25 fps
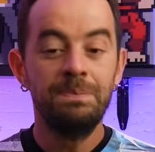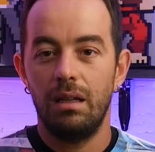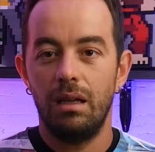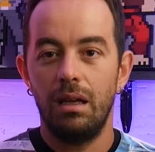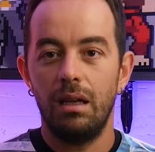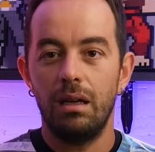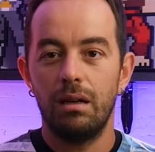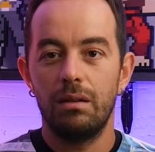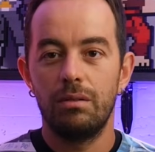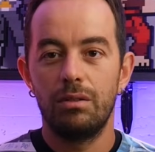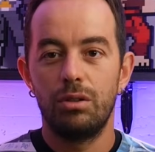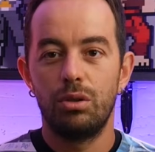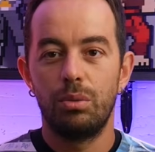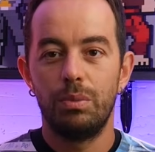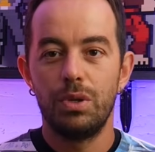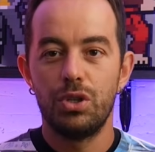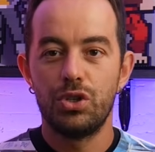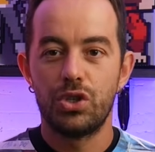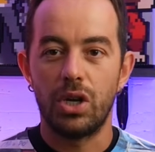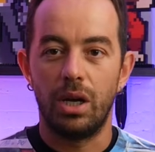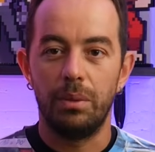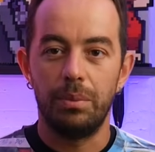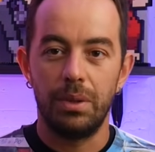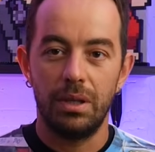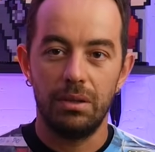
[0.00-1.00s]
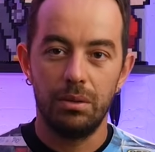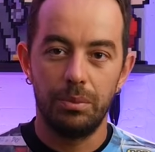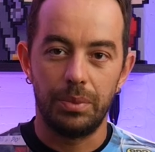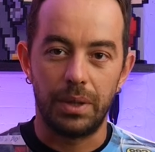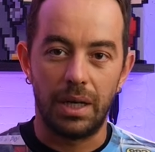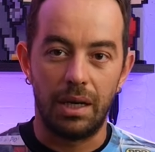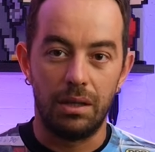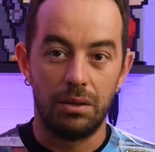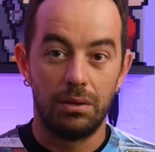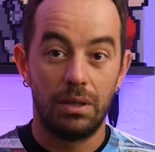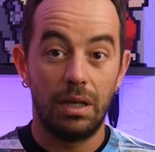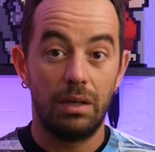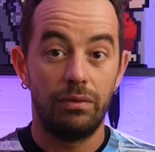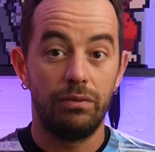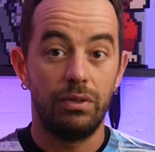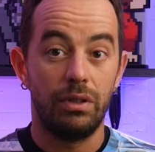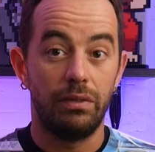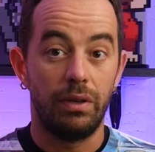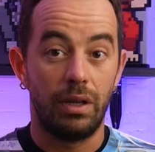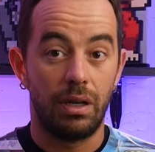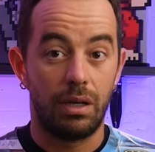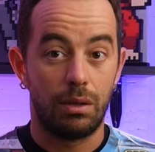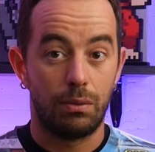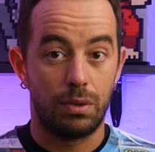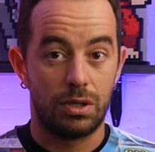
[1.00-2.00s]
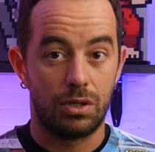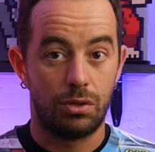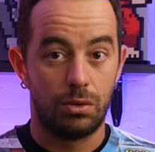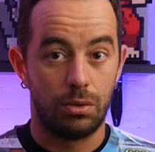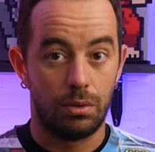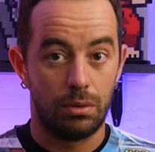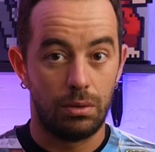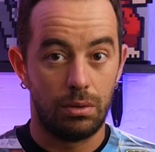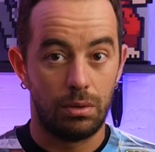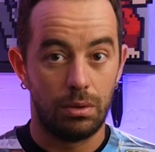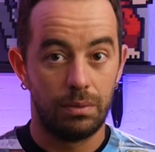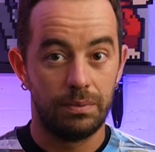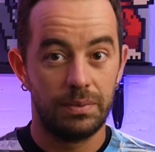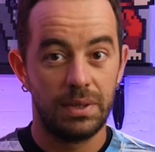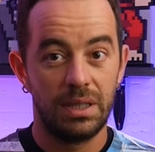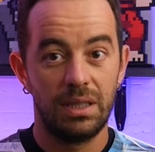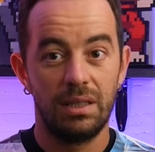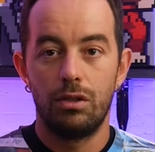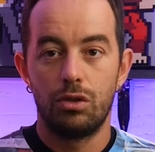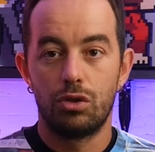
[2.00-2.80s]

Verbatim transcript: E cominciai piano piano a vivere qua sotto.